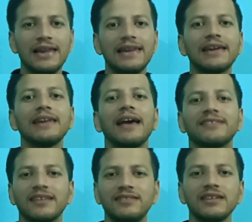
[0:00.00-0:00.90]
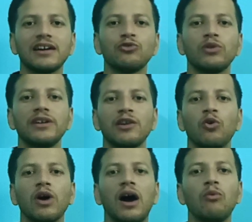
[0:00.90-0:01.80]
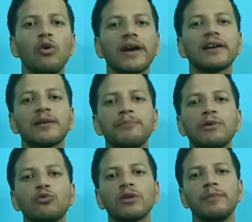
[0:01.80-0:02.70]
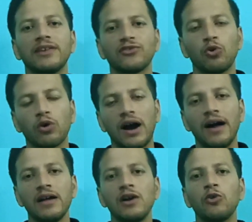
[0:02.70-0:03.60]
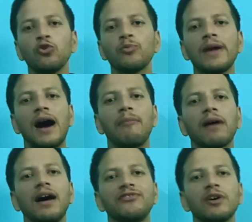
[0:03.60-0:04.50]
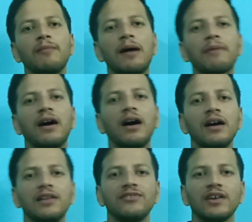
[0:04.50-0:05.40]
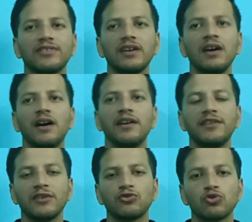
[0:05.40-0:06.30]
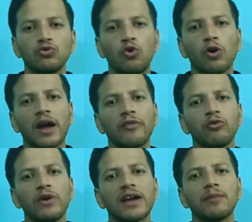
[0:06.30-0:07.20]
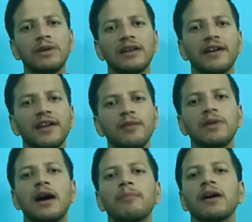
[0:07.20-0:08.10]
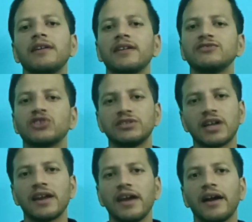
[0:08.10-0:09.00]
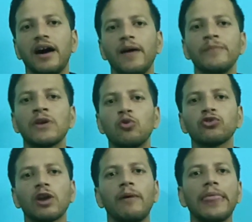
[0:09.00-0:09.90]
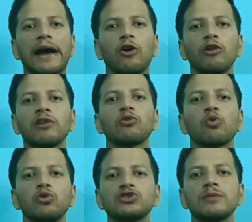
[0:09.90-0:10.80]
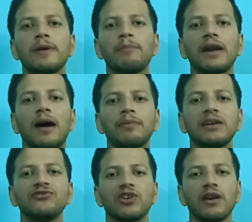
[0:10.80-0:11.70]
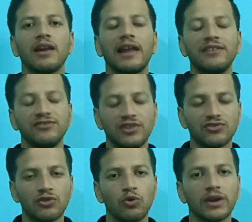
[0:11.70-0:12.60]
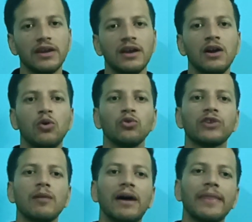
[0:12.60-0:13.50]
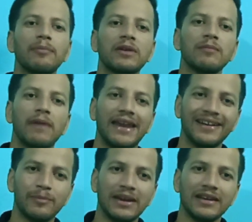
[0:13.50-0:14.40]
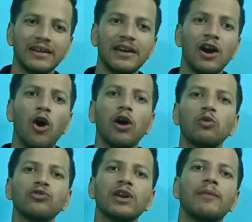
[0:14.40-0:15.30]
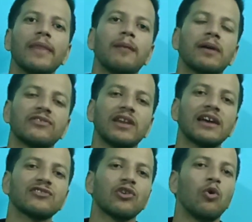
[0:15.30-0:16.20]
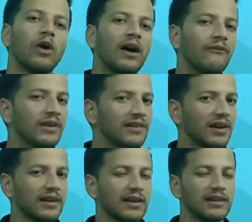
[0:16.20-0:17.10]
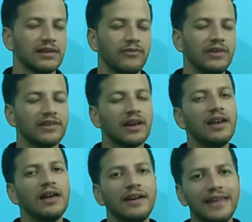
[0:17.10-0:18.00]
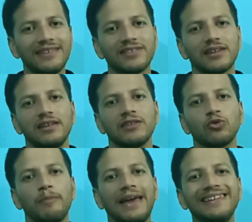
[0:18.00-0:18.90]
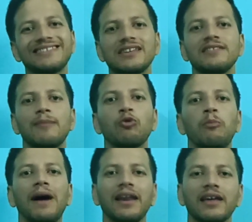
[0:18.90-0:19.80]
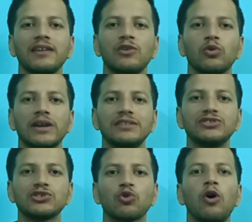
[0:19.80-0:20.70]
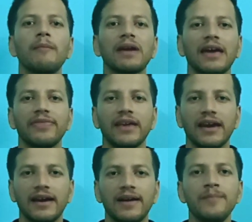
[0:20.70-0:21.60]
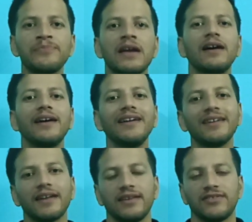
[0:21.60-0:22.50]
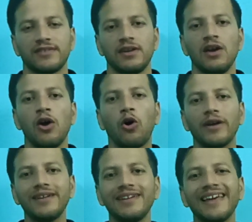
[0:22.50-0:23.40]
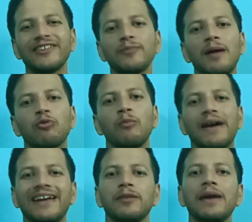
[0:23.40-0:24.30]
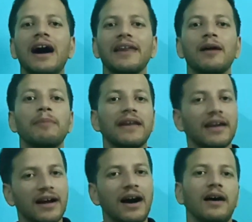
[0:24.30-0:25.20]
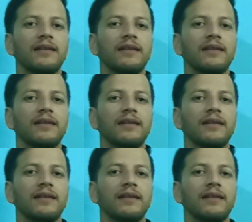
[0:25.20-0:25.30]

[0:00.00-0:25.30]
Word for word: लेकिन एसएससी का जो रिटर्न होगा वो एक कंप्यूटर बेस्ड होगा उसमें आपका जब आपका जैसे रिटर्न शुरू हो गया तो एक महीना डेढ़ महीना आपका रिटर्न चलता रहेगा उसके बाद अकॉर्डिंग टू क्वेश्चन पेपर आपकी जर्नलाइजेशन होगी उसके बाद आपकी मेरिट बनेगी और उसके बाद आपका सिलेक्शन होगा फिजिकल के लिए फिजिकल टेस्ट के लिए तो पहली स्टेज आपको पार करनी होगी जिसको हम कहते हैं रिटर्न टेस्ट और रिटर्न टेस्ट में आपको मेरिट में आना पड़ेगा